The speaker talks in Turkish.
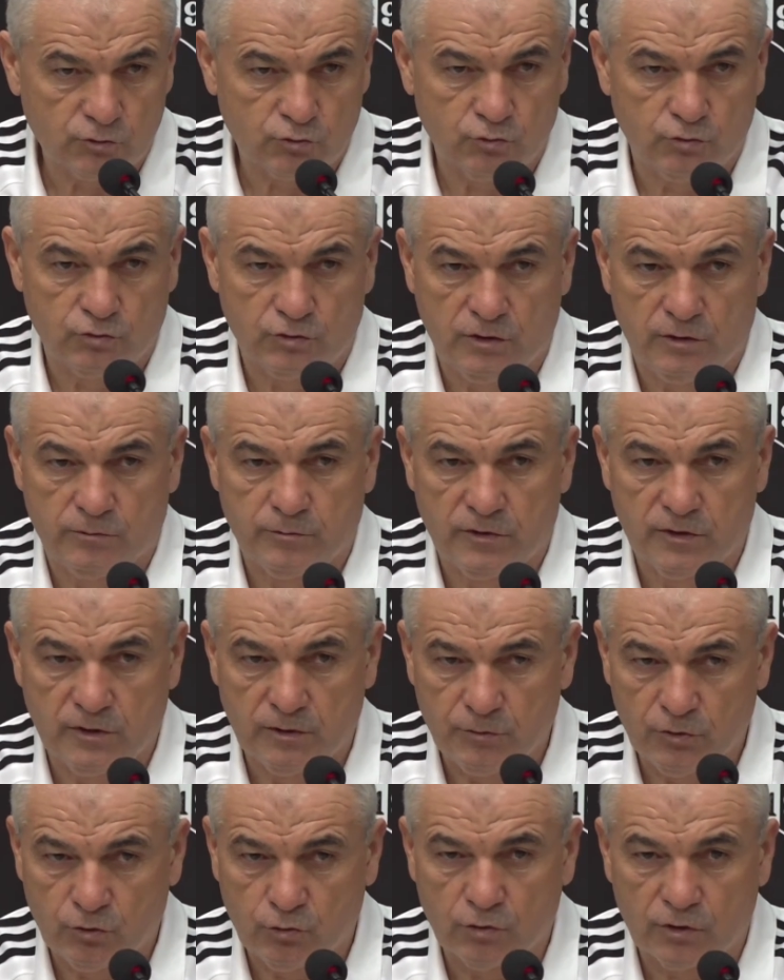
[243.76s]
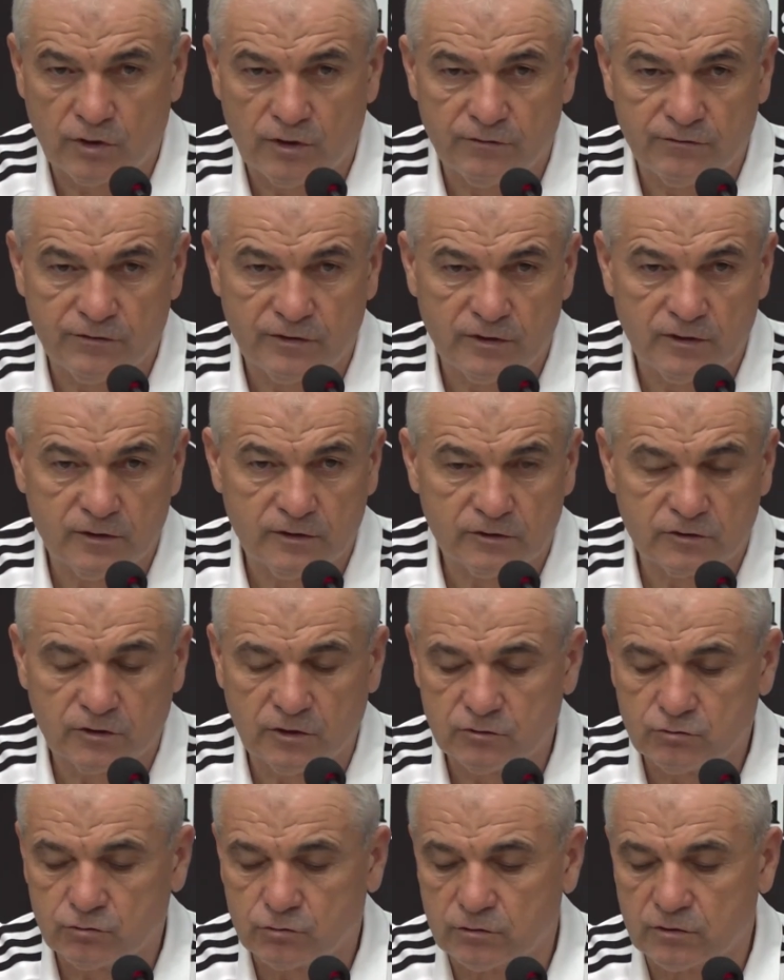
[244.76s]
sonra, bana bir görev verildikten
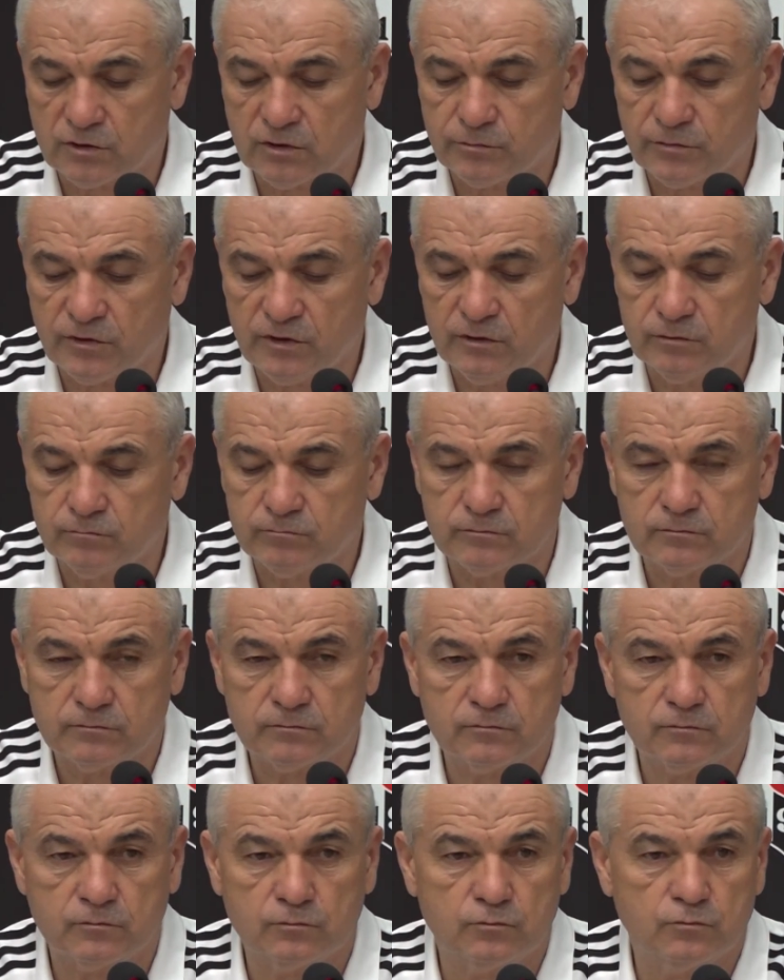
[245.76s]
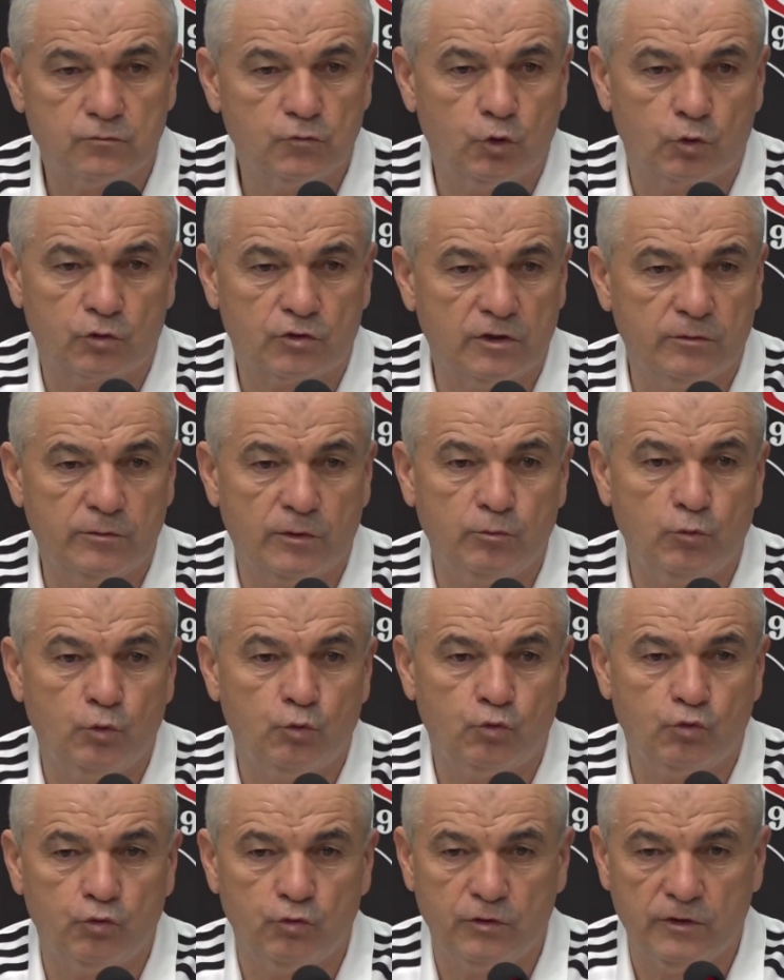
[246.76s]
sonra benim yok demem
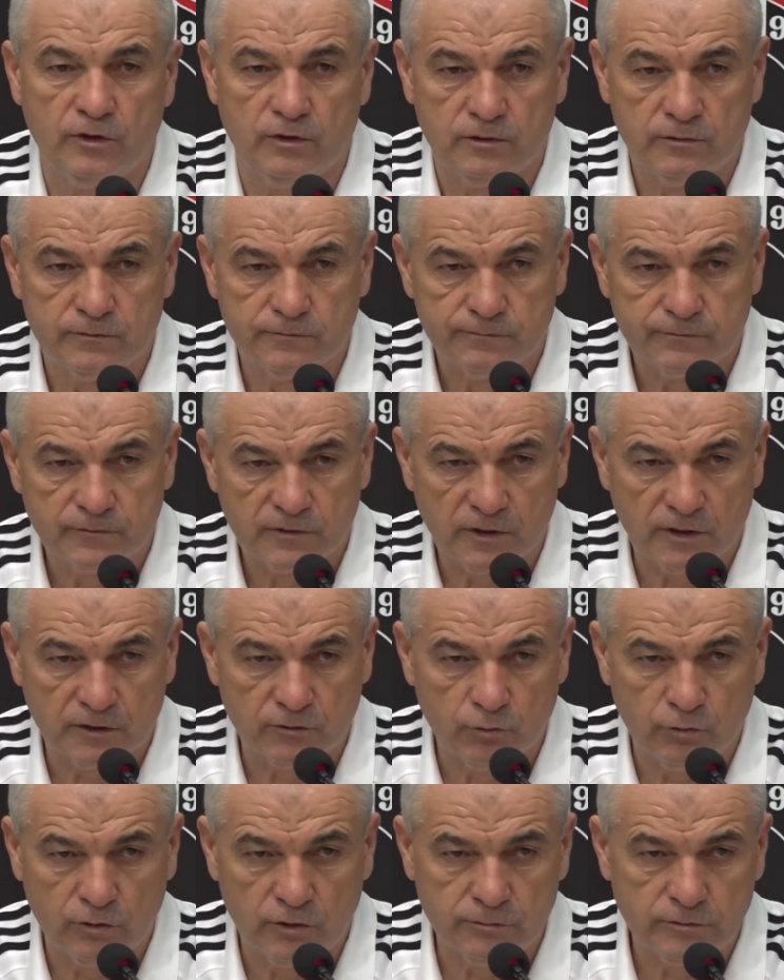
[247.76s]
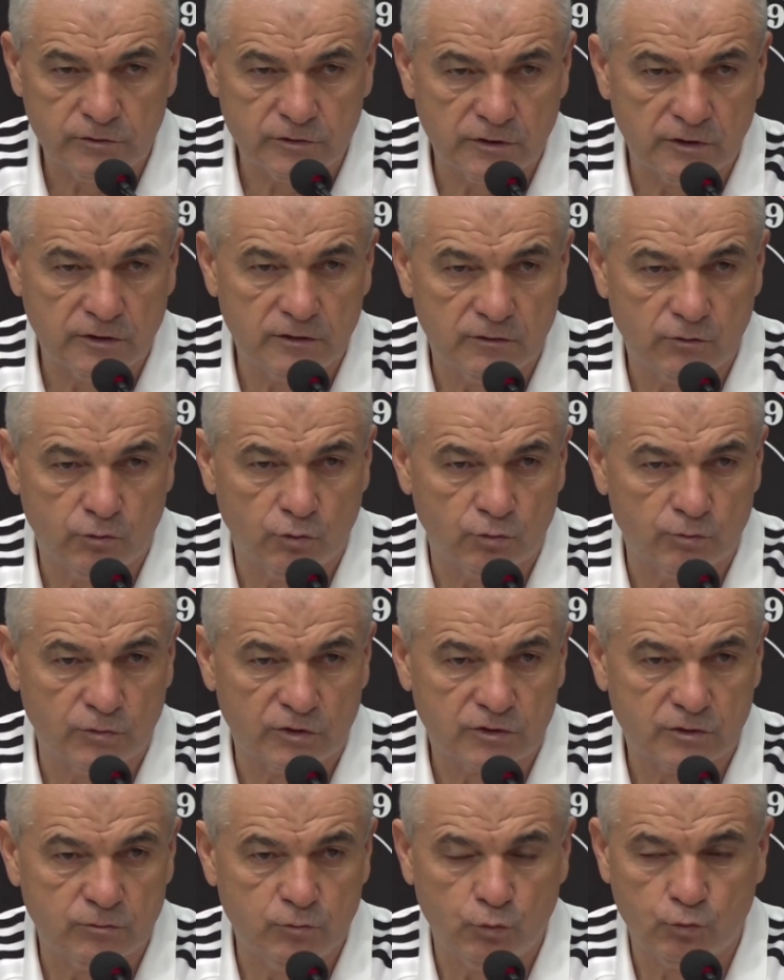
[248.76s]
mümkün değil. Yani öyle bir şey
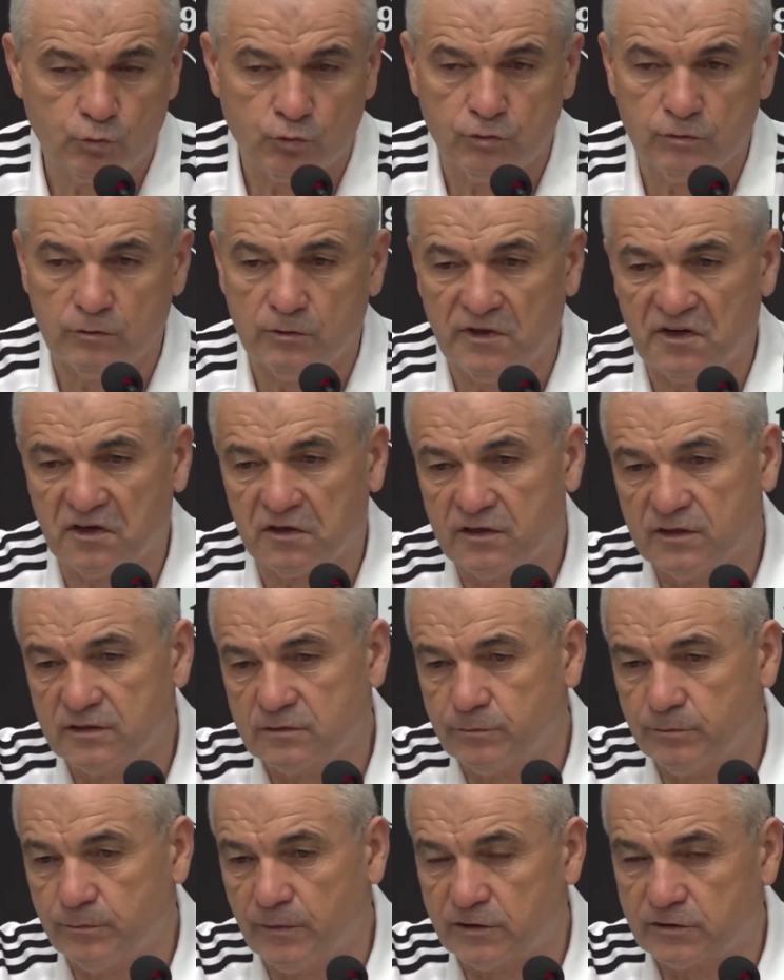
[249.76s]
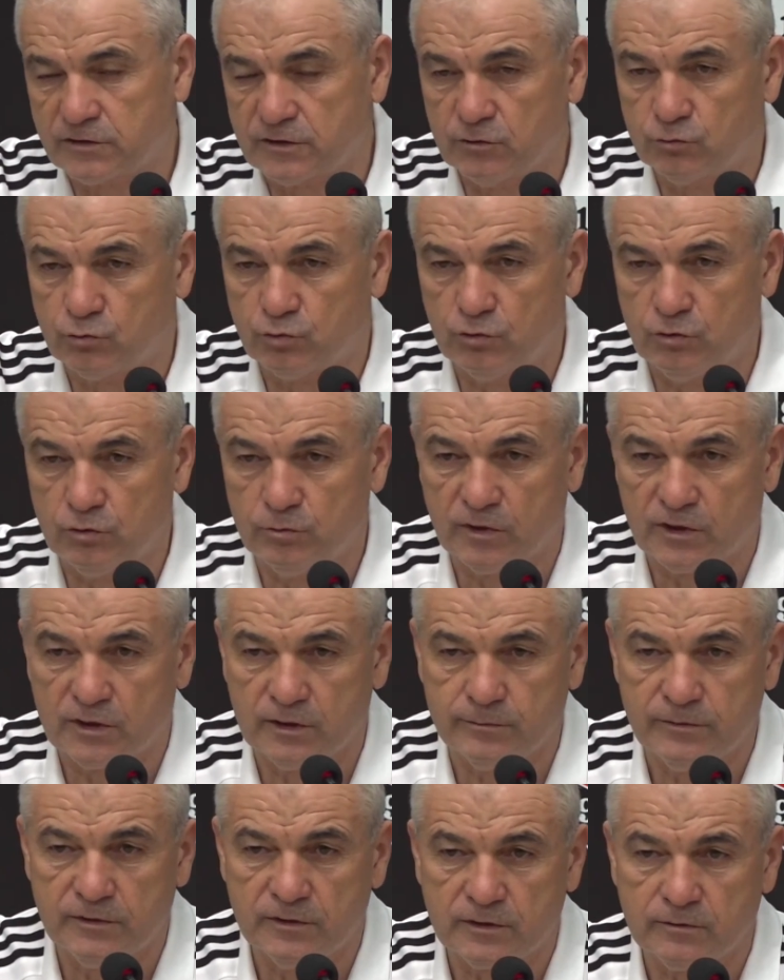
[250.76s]
olması mümkün değil. Herkes başka türlü
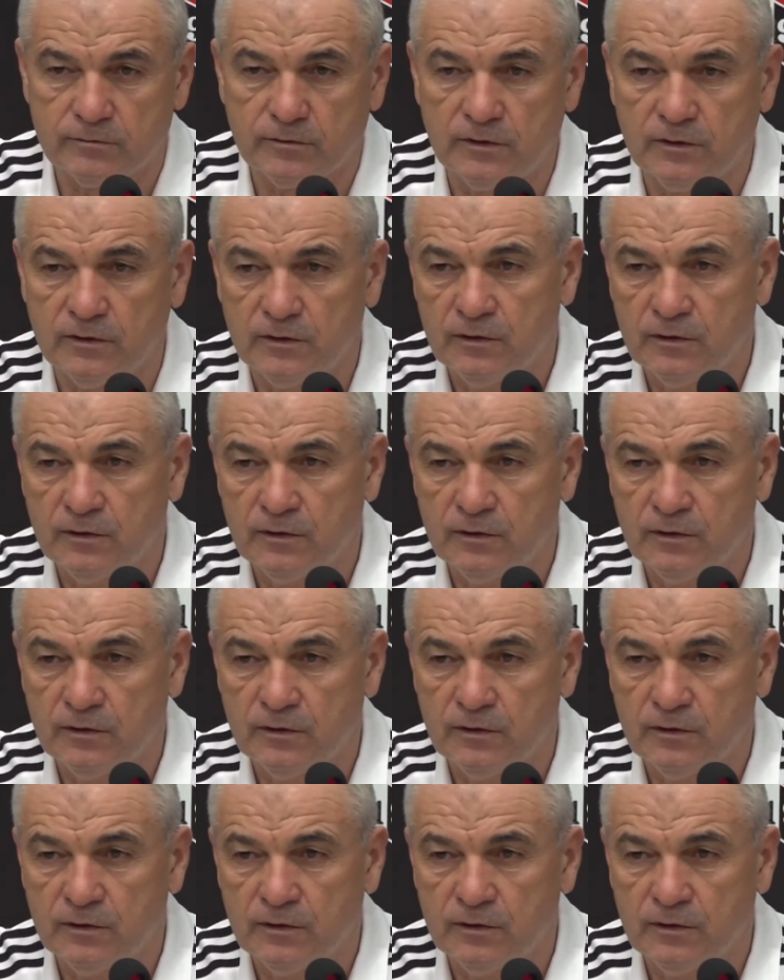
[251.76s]
bakabilir ama